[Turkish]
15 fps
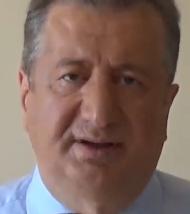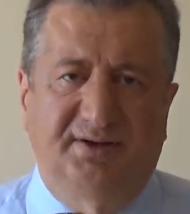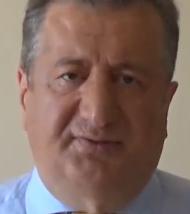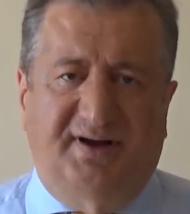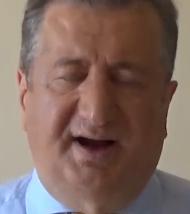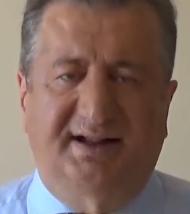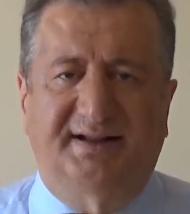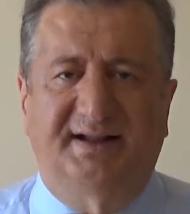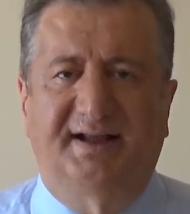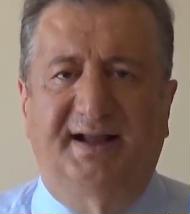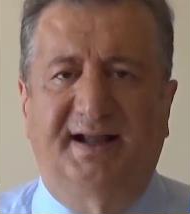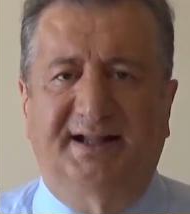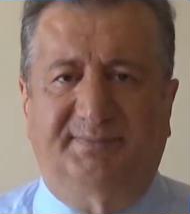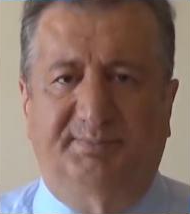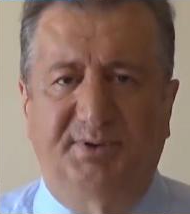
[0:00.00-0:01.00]
ifade
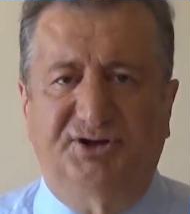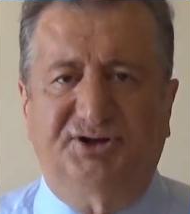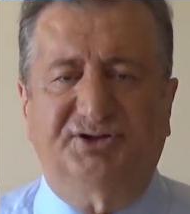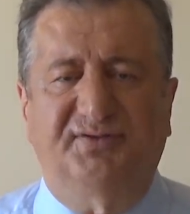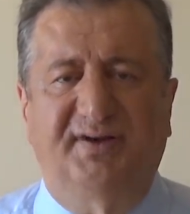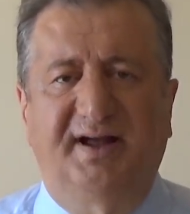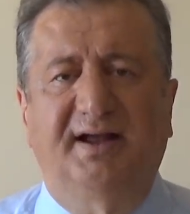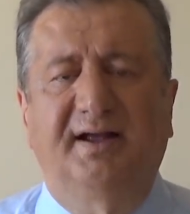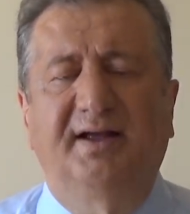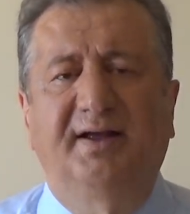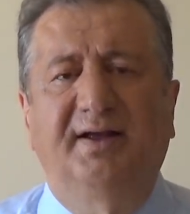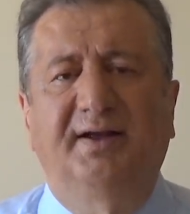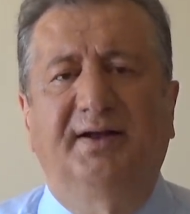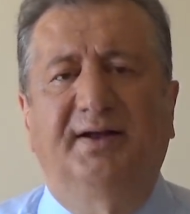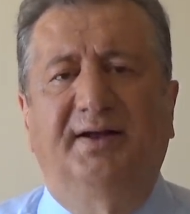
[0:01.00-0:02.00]
etmiş ve
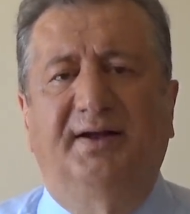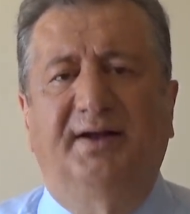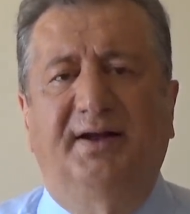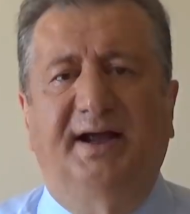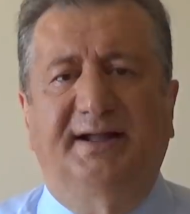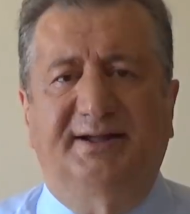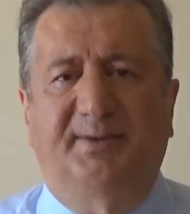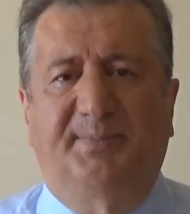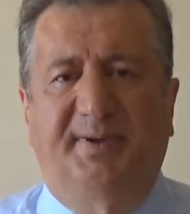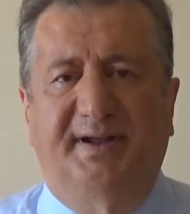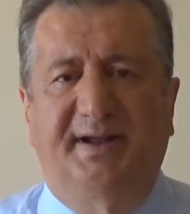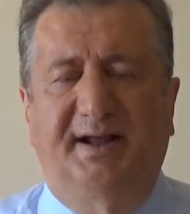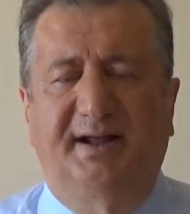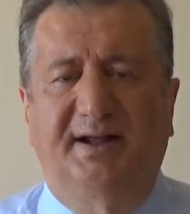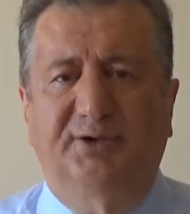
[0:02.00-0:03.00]
e,
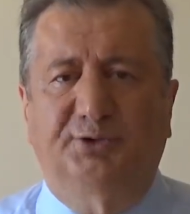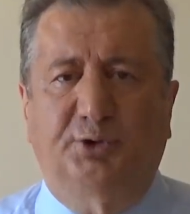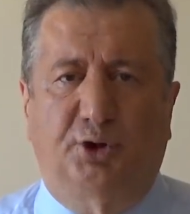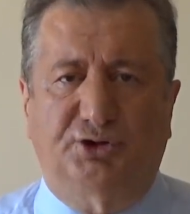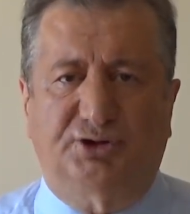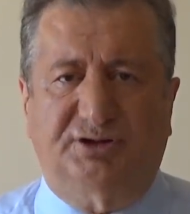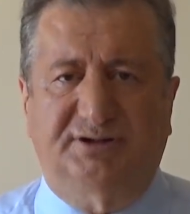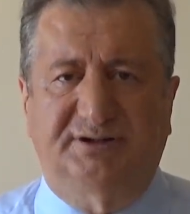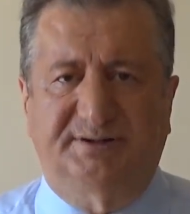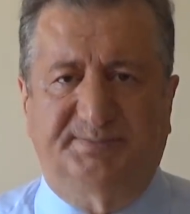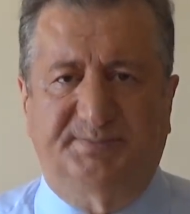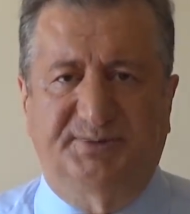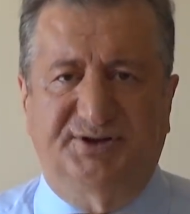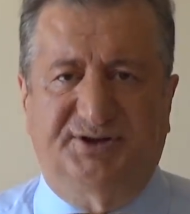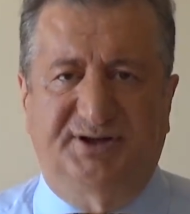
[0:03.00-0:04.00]
HDP'ye göz
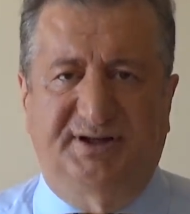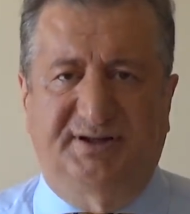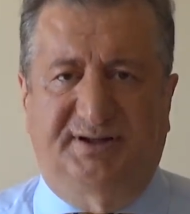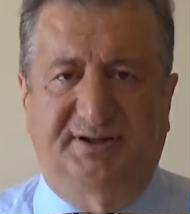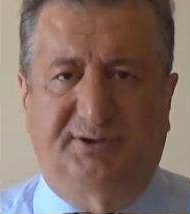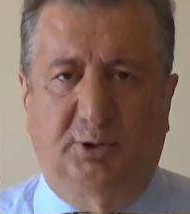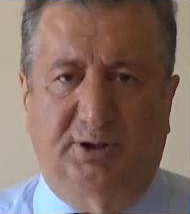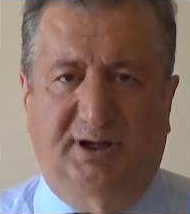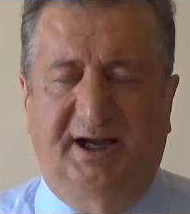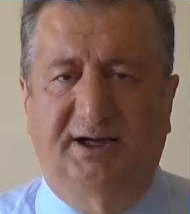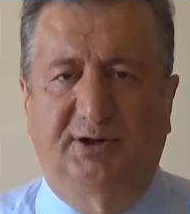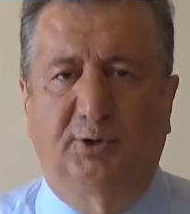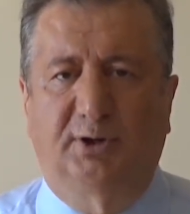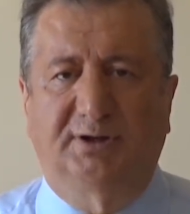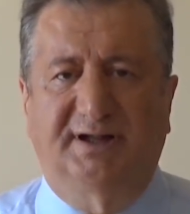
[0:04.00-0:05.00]
kırpmış idi
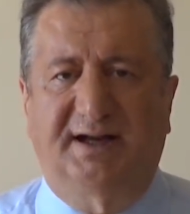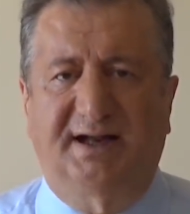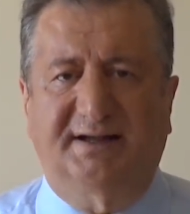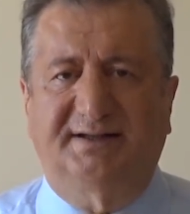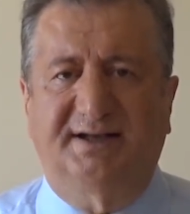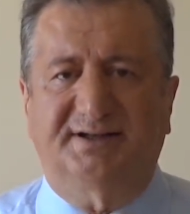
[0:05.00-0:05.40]
dolaylı olarak.